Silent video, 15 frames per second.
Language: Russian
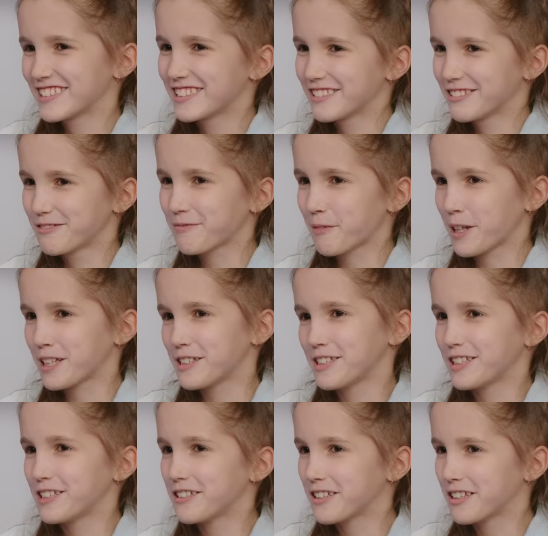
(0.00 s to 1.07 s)
Ну, мне
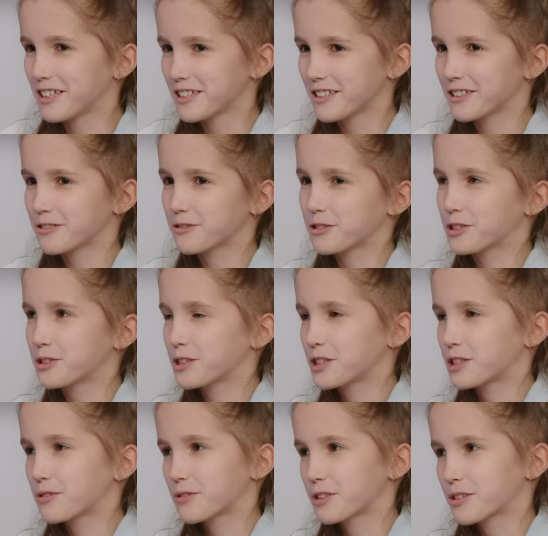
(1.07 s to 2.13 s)
10 лет, я учусь в
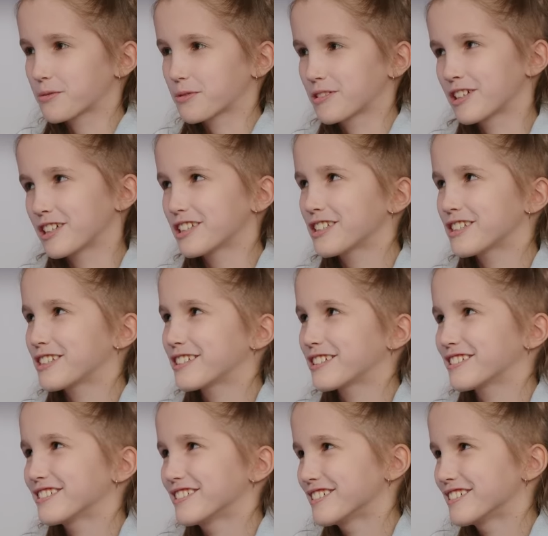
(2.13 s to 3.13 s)
четвертом классе.